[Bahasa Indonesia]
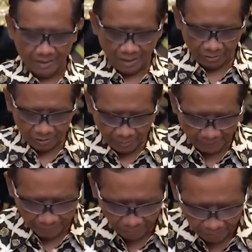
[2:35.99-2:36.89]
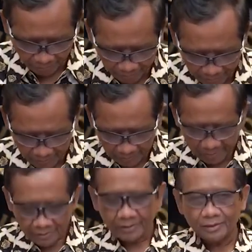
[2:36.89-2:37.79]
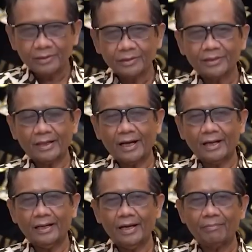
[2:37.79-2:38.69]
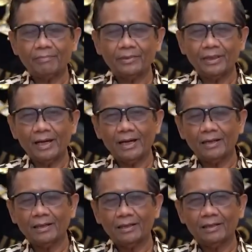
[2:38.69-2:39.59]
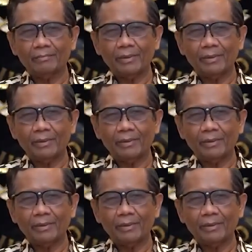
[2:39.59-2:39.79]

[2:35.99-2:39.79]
Nah, oleh sebab itu terhadap yang